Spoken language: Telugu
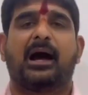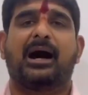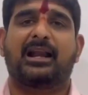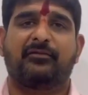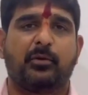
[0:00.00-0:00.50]

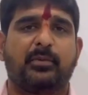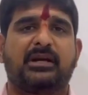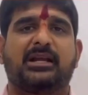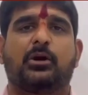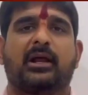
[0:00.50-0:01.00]
ఆ రివ్యూ
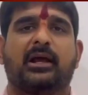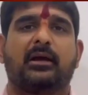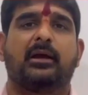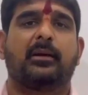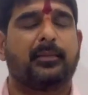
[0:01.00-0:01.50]
మీటింగ్లోనే
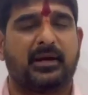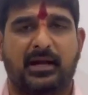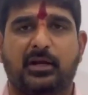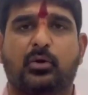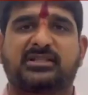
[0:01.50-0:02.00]
మీ
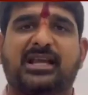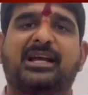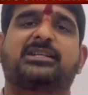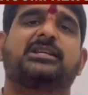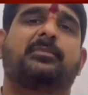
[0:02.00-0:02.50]
అన్ని కూడా
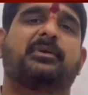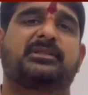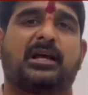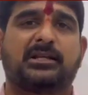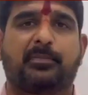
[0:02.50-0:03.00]
శాంక్షన్
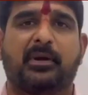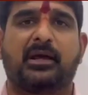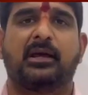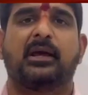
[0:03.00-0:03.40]
చేపిస్తా అని చెప్పి